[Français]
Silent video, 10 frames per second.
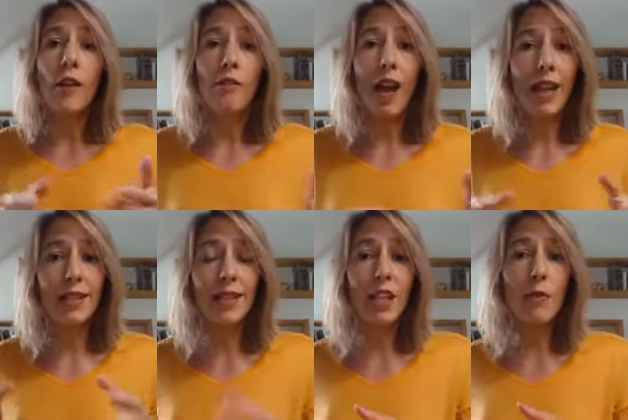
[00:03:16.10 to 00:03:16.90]
va être
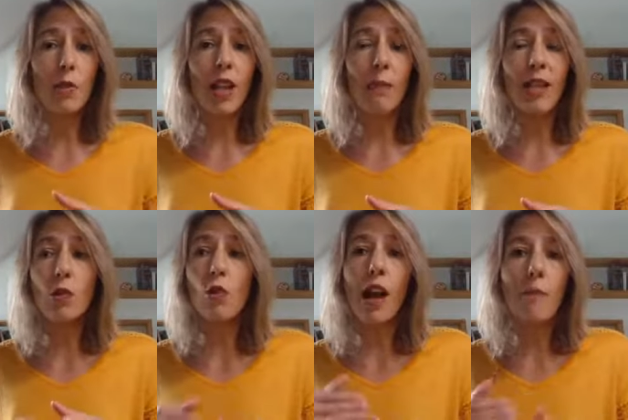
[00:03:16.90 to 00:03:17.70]
cinq minutes après, si
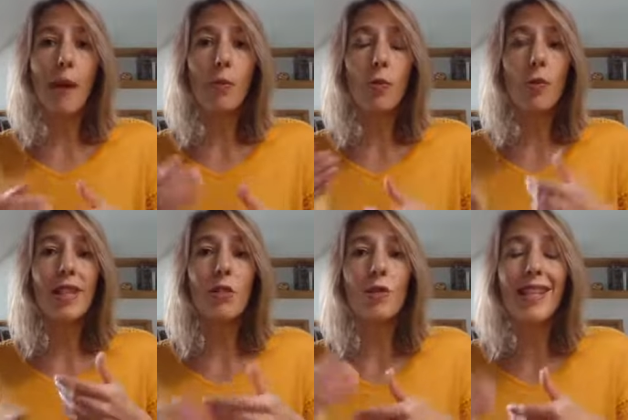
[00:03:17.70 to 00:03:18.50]
tu leur as pas
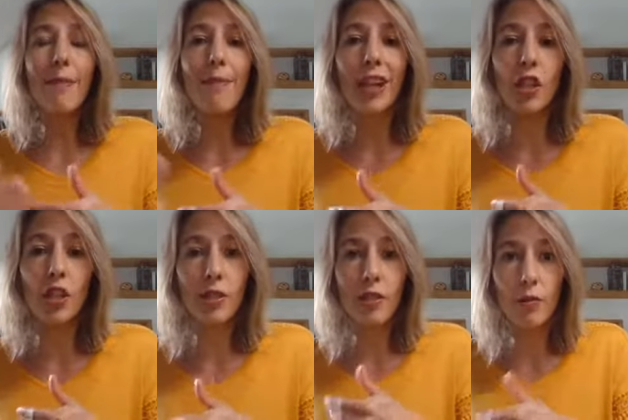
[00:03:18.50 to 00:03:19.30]
proposé de
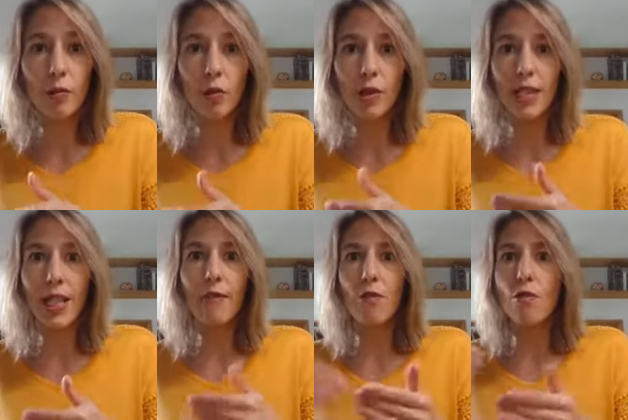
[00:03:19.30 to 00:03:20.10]
démarche
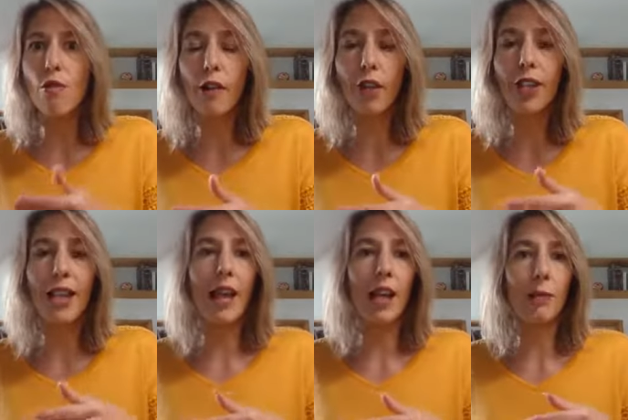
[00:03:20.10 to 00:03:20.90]
constructive, une offre
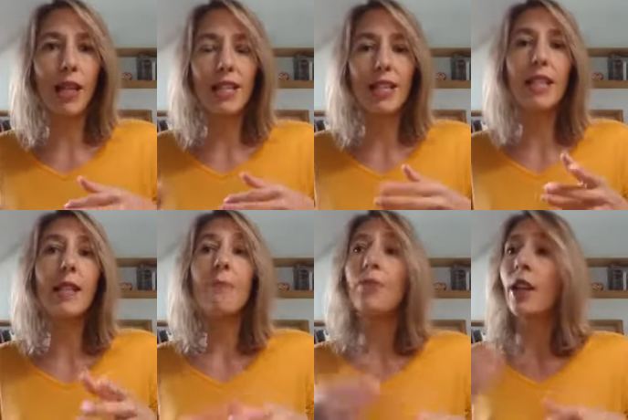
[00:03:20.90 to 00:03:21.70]
claire et précise,
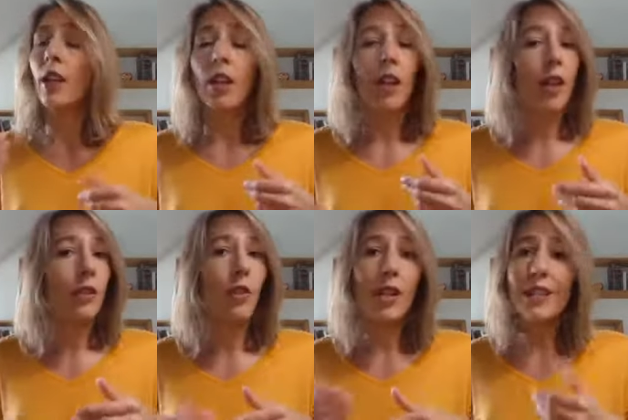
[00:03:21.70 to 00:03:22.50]

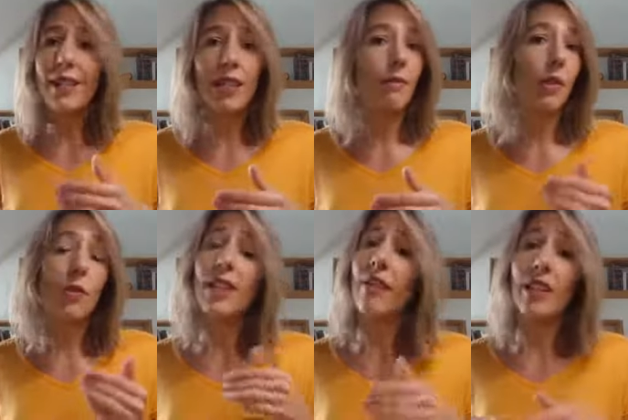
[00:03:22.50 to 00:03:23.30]
dans les cinq, dix
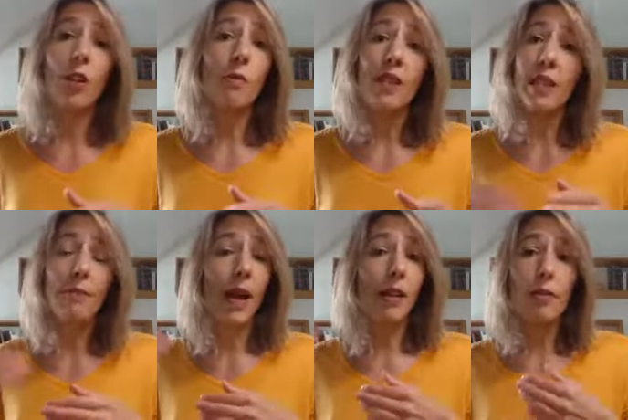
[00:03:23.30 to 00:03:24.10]
minutes, ça va être remplacé
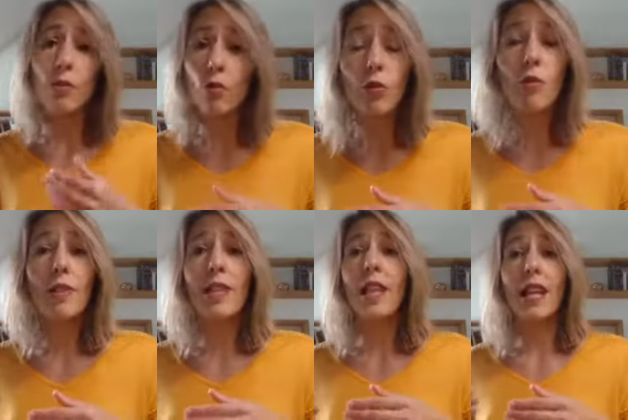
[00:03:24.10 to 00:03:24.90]
par une autre
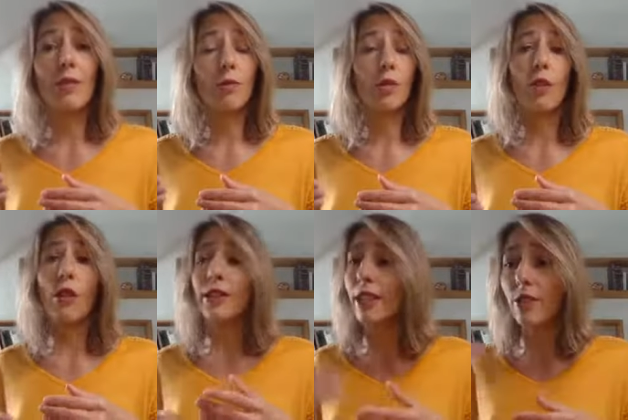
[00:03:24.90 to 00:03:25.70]
considération dans
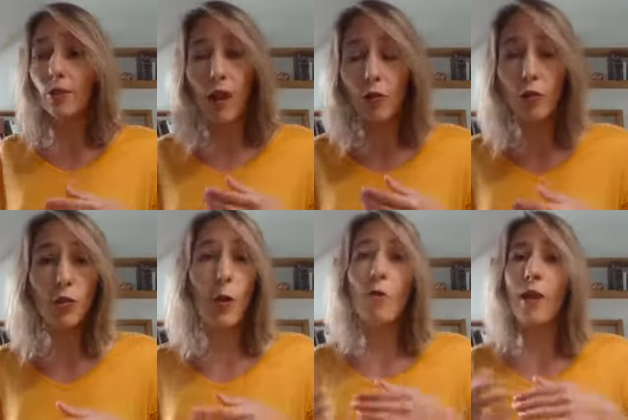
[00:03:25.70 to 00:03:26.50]
leur tête, un
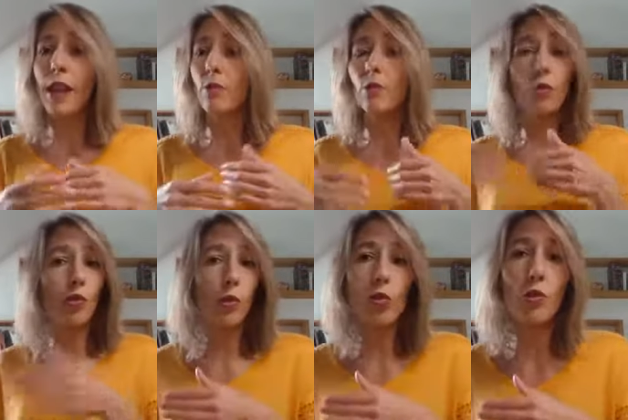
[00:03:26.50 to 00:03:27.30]
autre problème, une
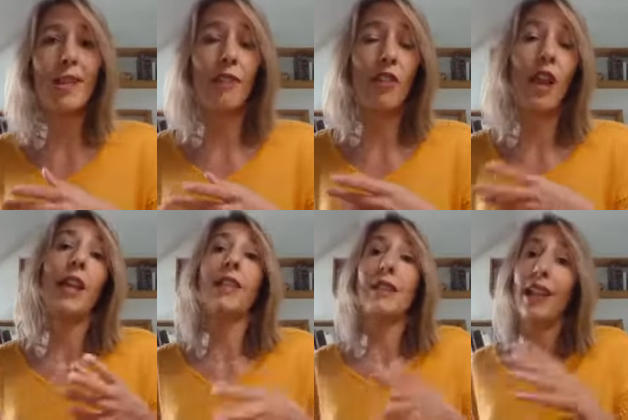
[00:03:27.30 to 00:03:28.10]
autre chose à faire,
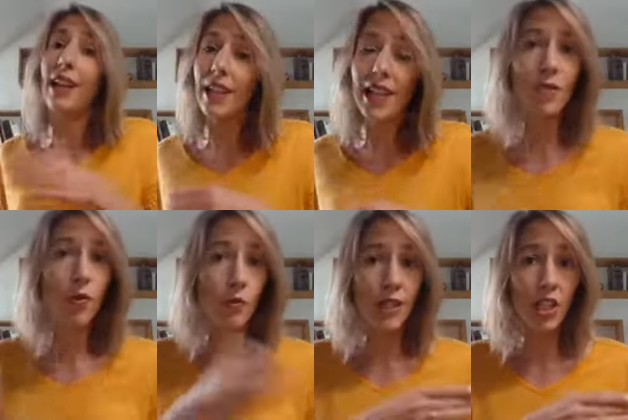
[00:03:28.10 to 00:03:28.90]
etc. Et ils
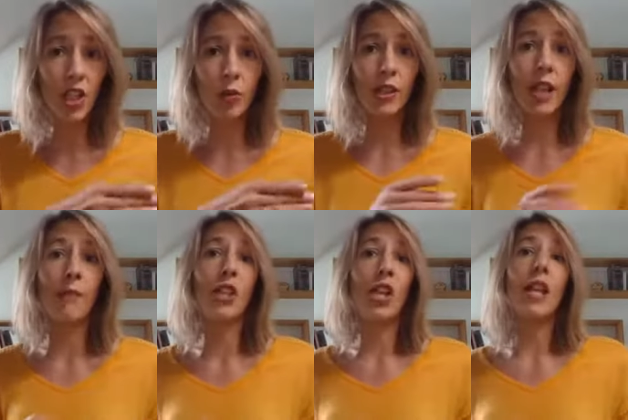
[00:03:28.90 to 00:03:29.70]
auront déjà tourné la
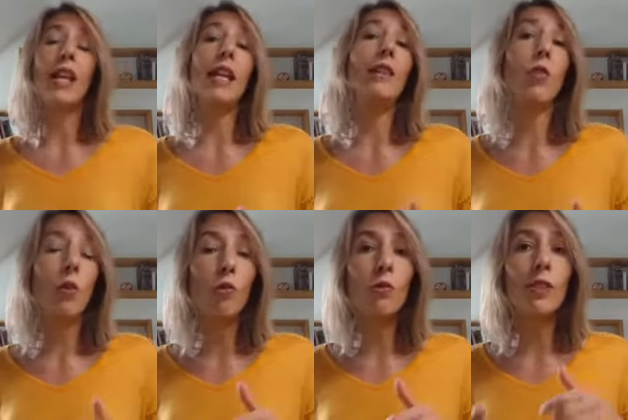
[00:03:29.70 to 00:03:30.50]
page et ils
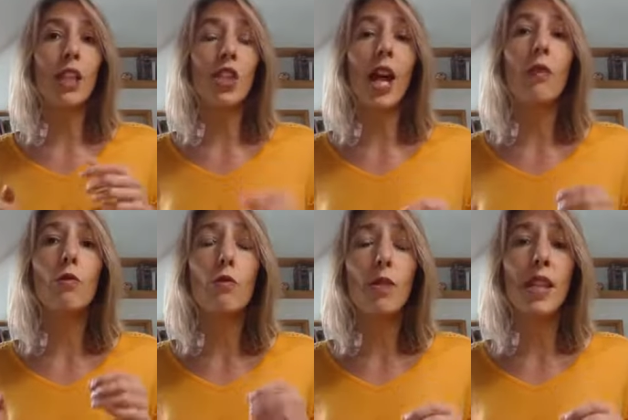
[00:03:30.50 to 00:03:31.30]
t'auront déjà
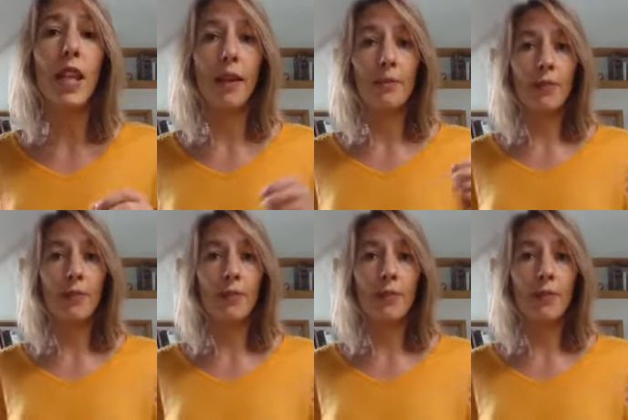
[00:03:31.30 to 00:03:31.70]
oublié.